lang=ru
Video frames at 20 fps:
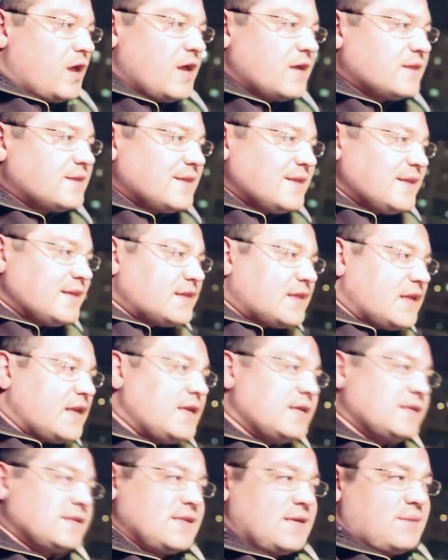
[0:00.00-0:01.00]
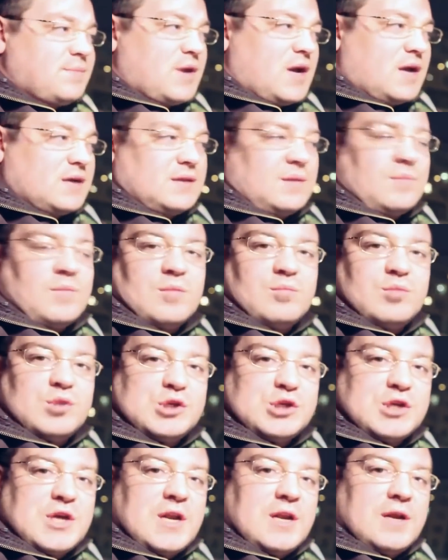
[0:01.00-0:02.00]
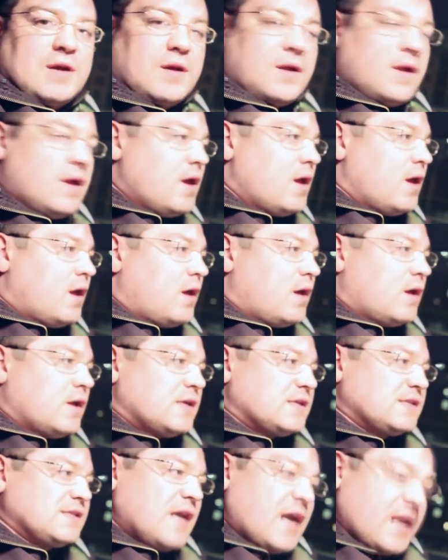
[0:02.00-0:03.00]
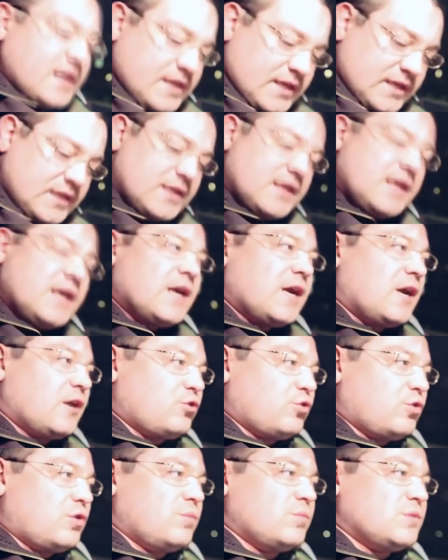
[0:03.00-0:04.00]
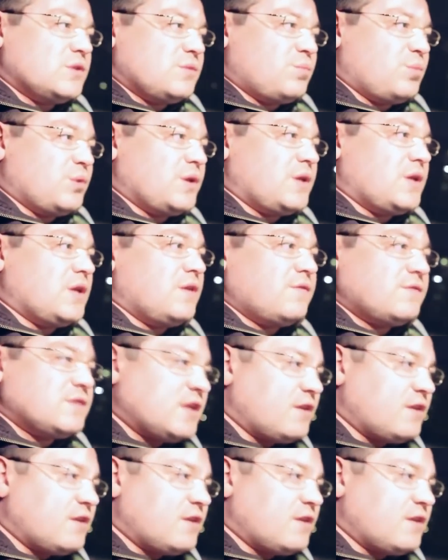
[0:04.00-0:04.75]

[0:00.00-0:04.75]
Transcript: Это не 3,7, как нам обещали за те деньги, которые мы заплатили.